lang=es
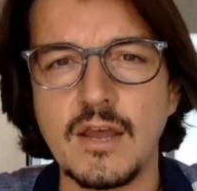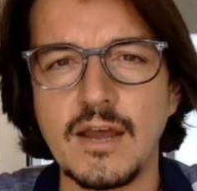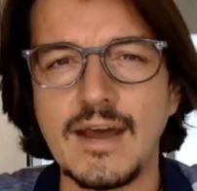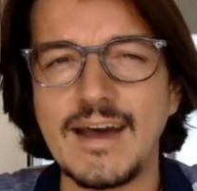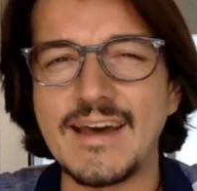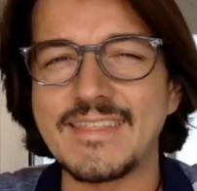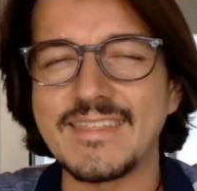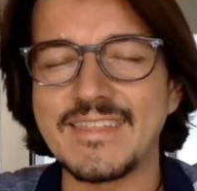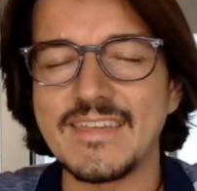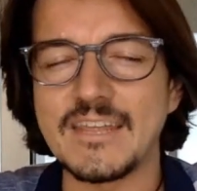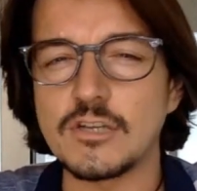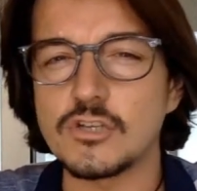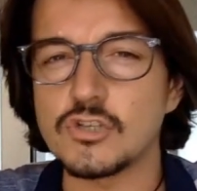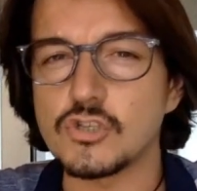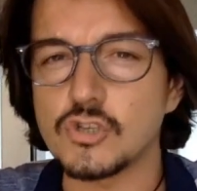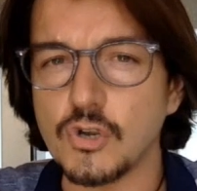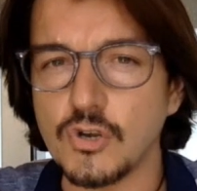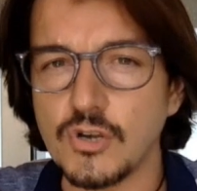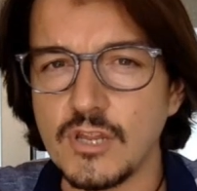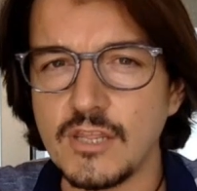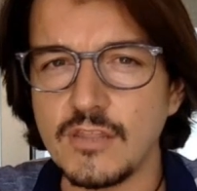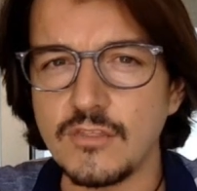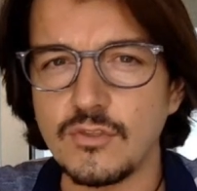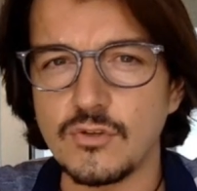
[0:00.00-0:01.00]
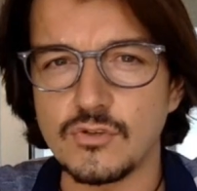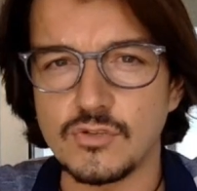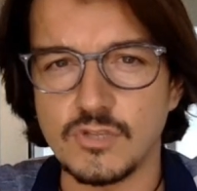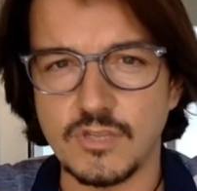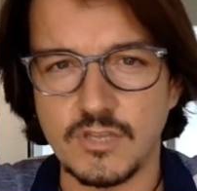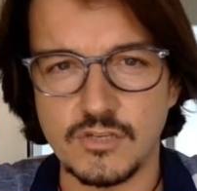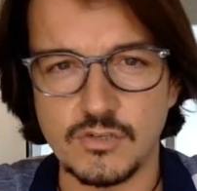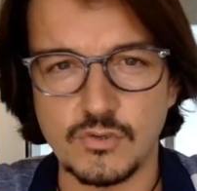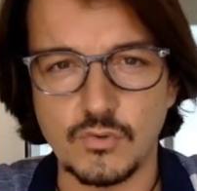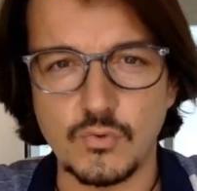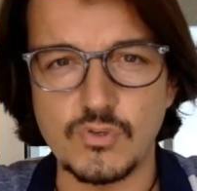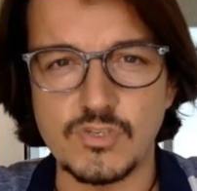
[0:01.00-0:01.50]
hacer sonidos
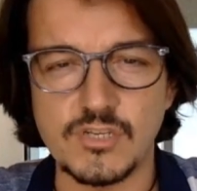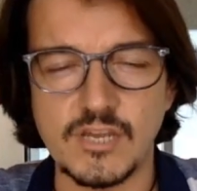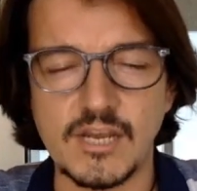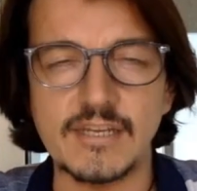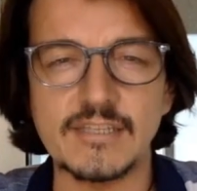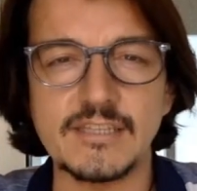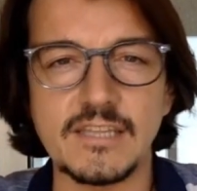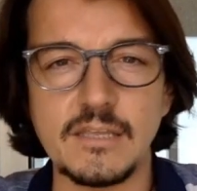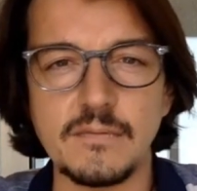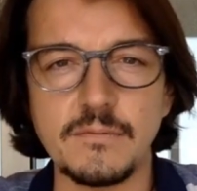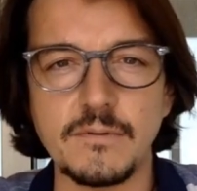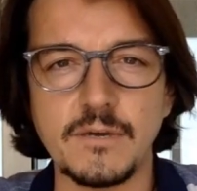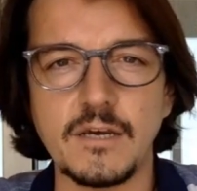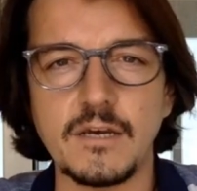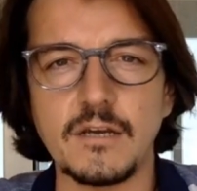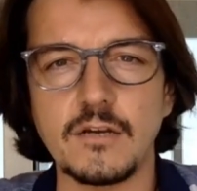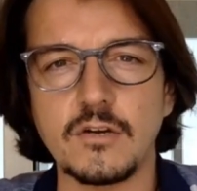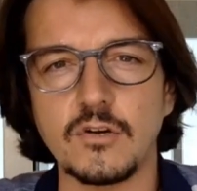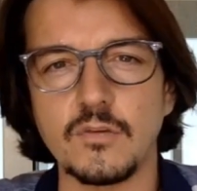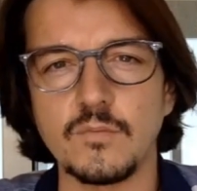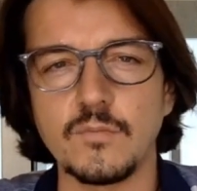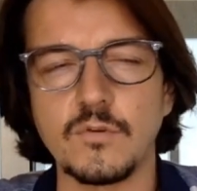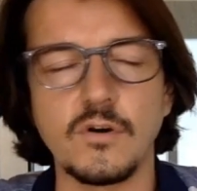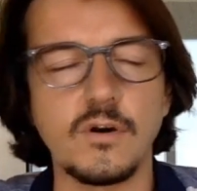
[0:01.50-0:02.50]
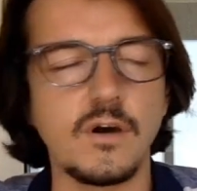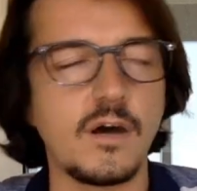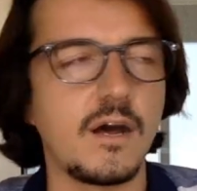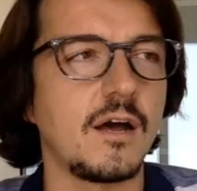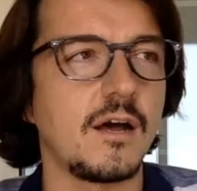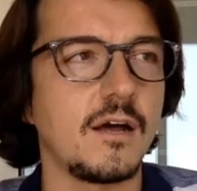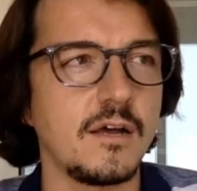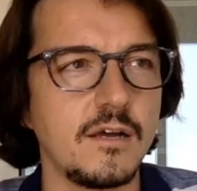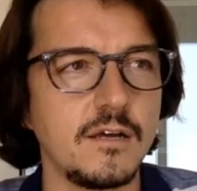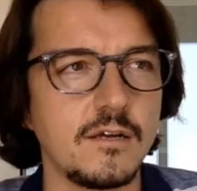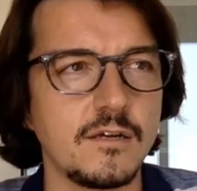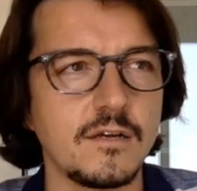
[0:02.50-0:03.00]
de escucha activa como
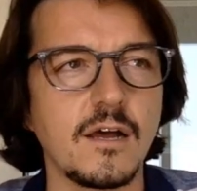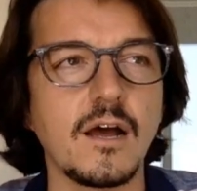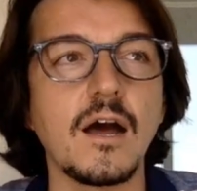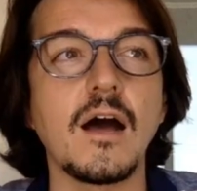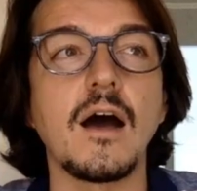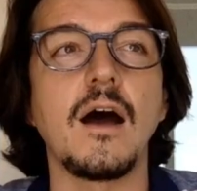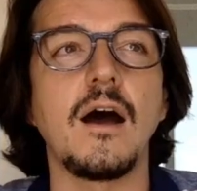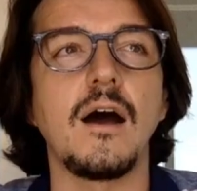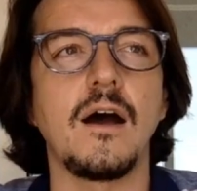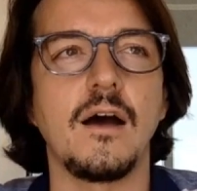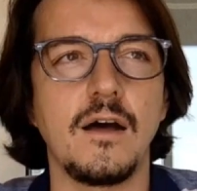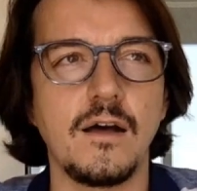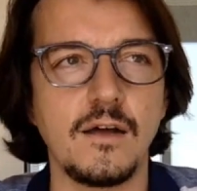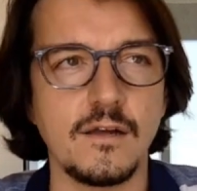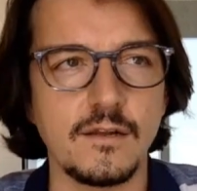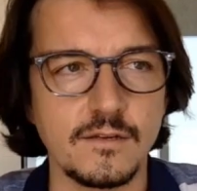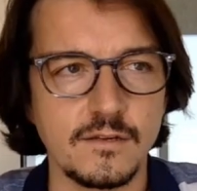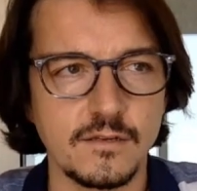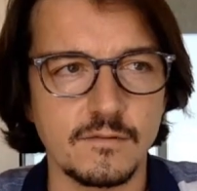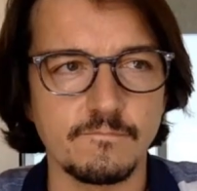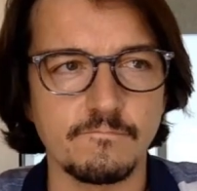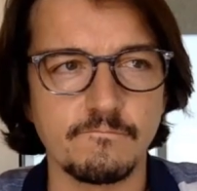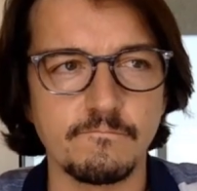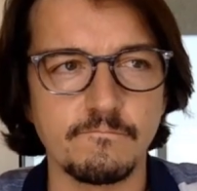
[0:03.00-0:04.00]
ajá, ajá,